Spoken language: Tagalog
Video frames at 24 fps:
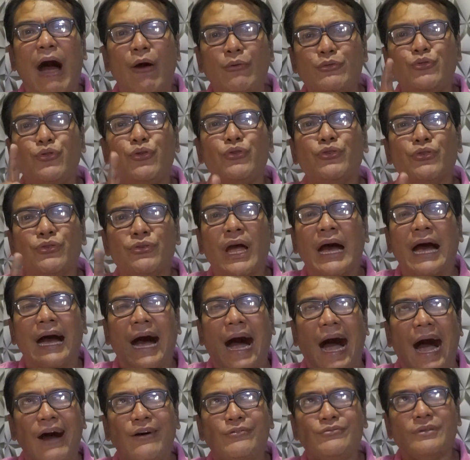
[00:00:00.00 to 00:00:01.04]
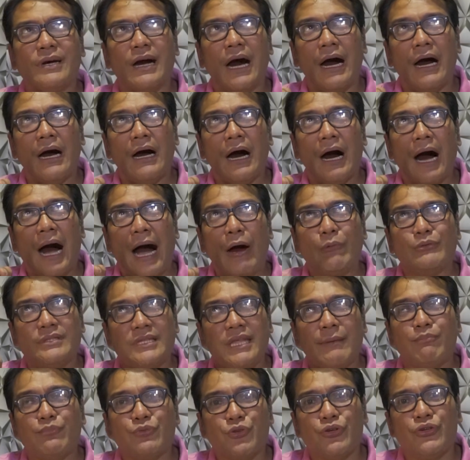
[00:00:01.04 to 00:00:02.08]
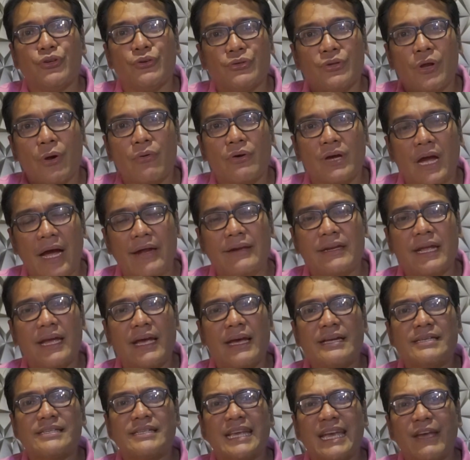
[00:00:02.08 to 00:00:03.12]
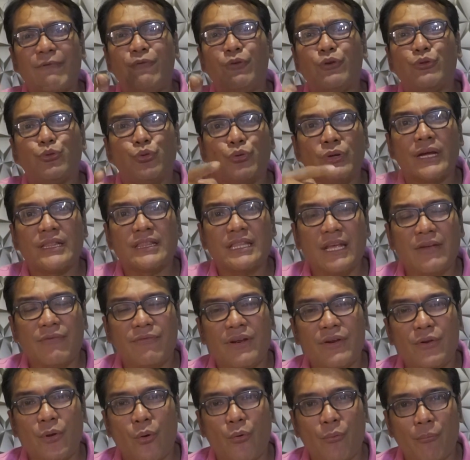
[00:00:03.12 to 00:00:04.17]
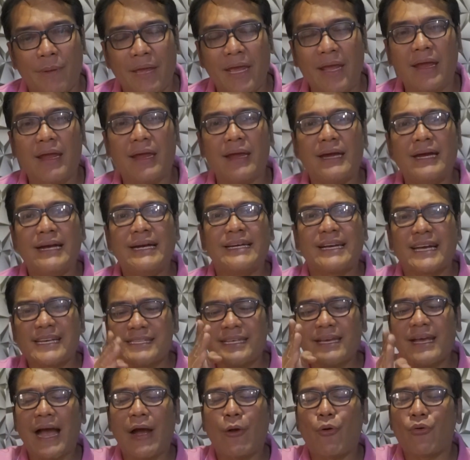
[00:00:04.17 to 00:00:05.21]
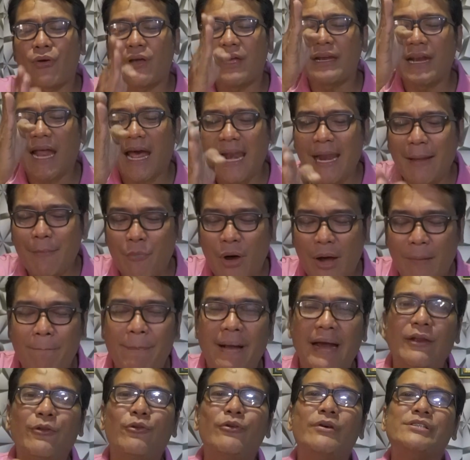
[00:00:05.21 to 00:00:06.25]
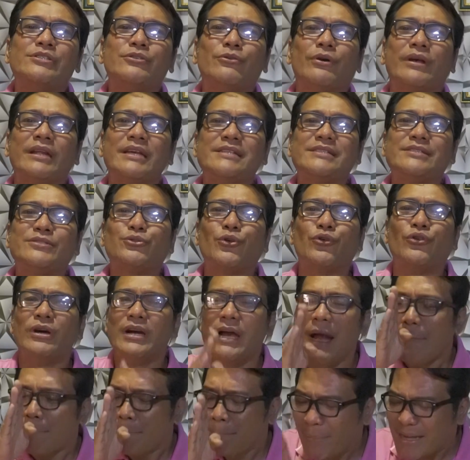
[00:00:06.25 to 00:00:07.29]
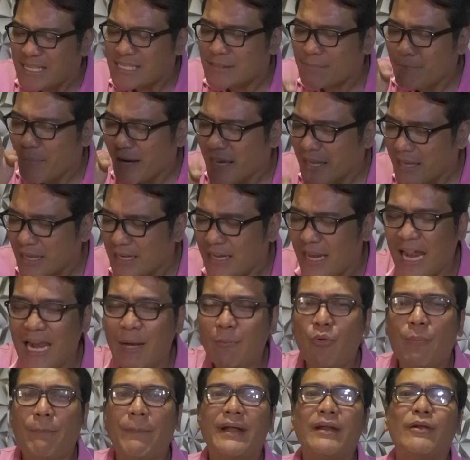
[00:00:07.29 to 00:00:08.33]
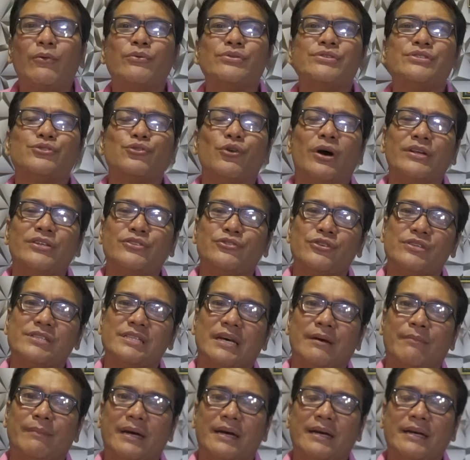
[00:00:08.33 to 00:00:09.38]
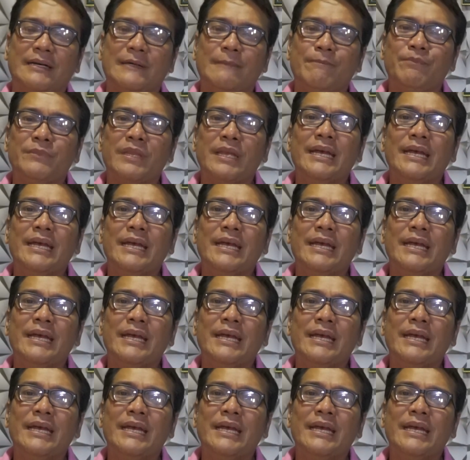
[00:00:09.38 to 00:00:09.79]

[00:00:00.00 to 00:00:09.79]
How do you, how, how deep do you know God is if you do not even know me? Kasi nga, kung kilala mo ang Panginoong Heso Kristo, mas makikilala mo pa ng gusto ang Diyos Ama.